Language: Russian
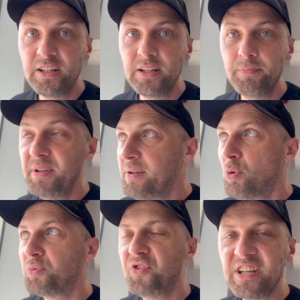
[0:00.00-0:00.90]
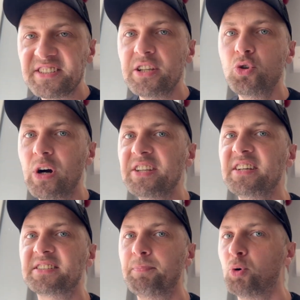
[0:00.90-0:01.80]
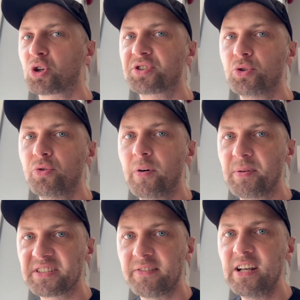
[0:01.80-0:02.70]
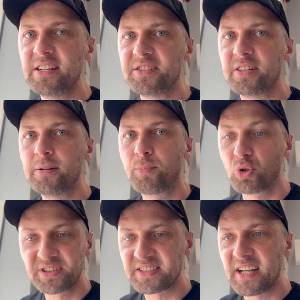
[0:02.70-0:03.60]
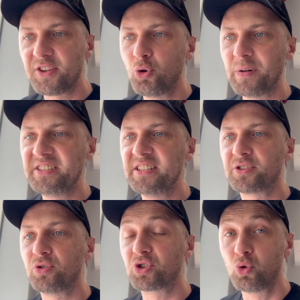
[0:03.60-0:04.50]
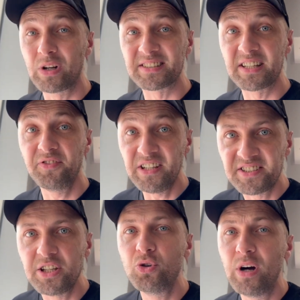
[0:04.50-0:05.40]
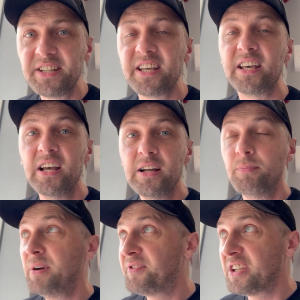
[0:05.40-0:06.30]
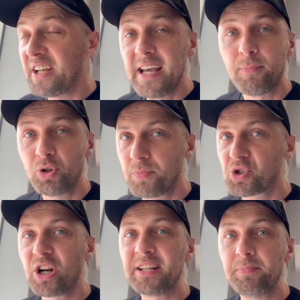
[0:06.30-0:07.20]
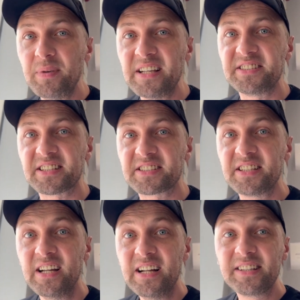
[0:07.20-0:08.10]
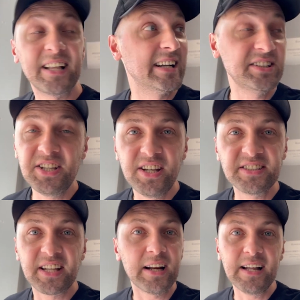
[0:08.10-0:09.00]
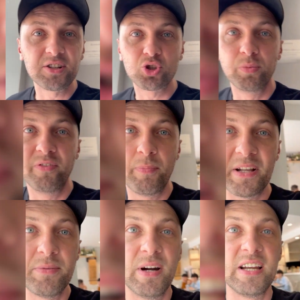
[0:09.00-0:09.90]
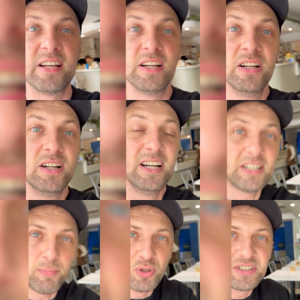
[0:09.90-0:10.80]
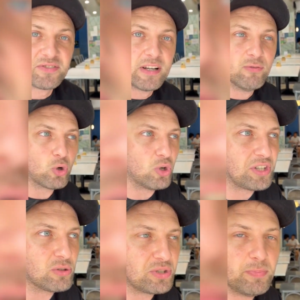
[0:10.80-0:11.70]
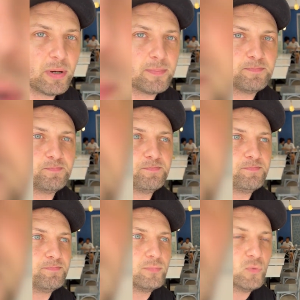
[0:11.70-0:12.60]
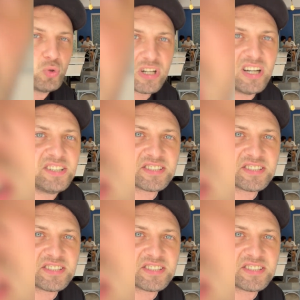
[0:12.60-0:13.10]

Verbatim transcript: Минимум 200 юаней за порцию, вы представляете? Просто за одну позицию. За 200 юаней мы в Китае будем жрать месяц. Так это не ресторан, чтобы вы понимали. Это просто своего рода, ну типа, ну какая-то